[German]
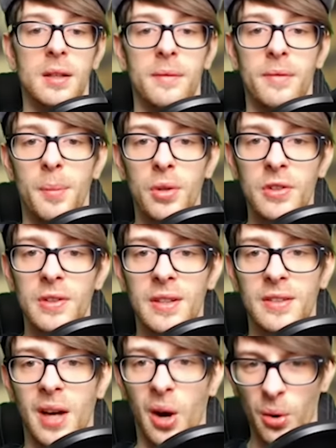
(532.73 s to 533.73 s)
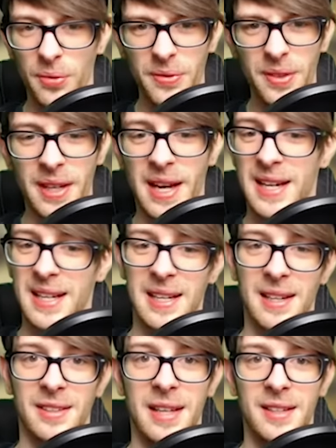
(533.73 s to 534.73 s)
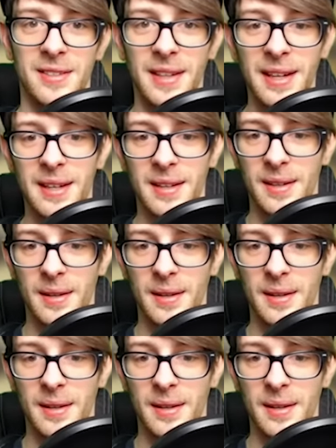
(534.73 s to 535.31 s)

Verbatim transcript: Wir müssen das kaufen? Nein, das kann nicht sein.